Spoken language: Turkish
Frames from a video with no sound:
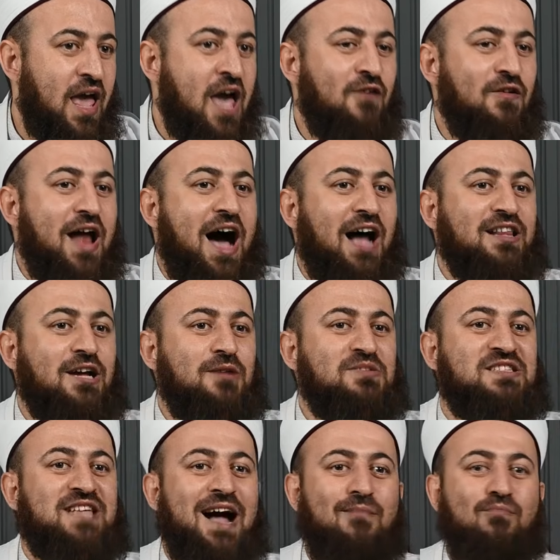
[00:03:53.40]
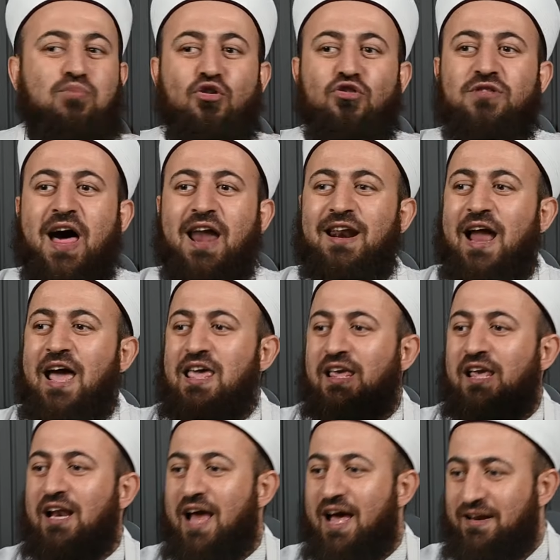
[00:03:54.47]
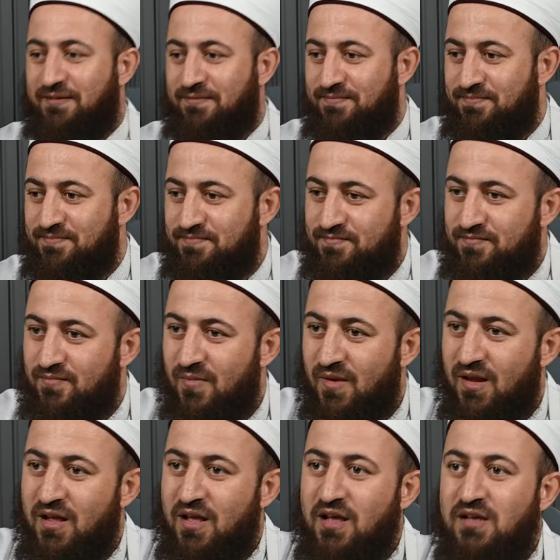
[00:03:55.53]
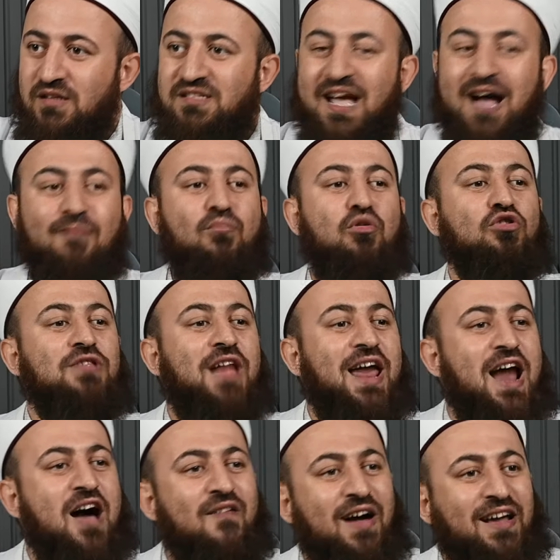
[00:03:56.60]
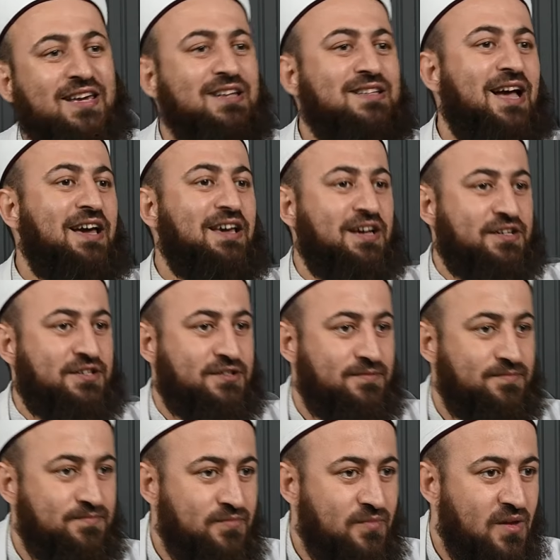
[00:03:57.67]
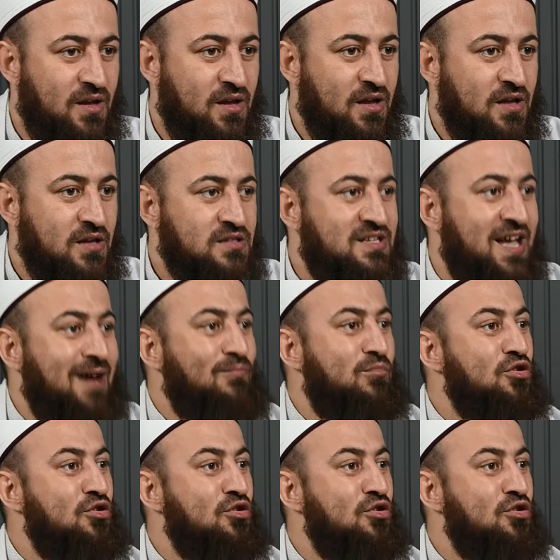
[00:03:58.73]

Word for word: Evladım sen bunlarla ilgilen. Sen bunlara vakit ayır. Sen